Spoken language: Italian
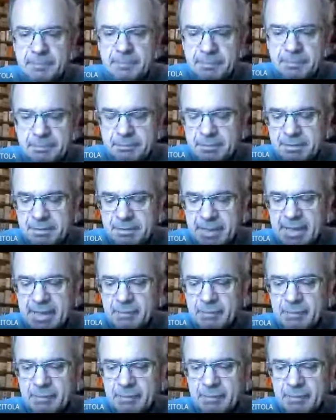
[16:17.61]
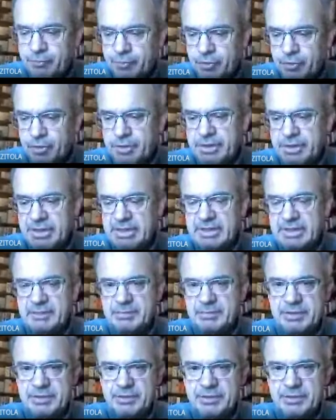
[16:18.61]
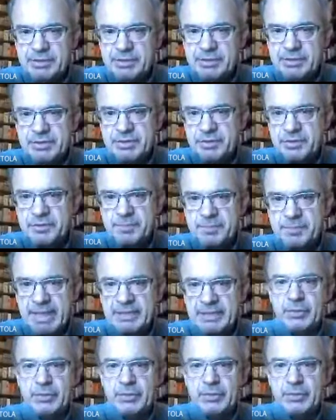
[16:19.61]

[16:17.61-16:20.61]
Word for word: mi pare molto forte la dimensione del sospetto,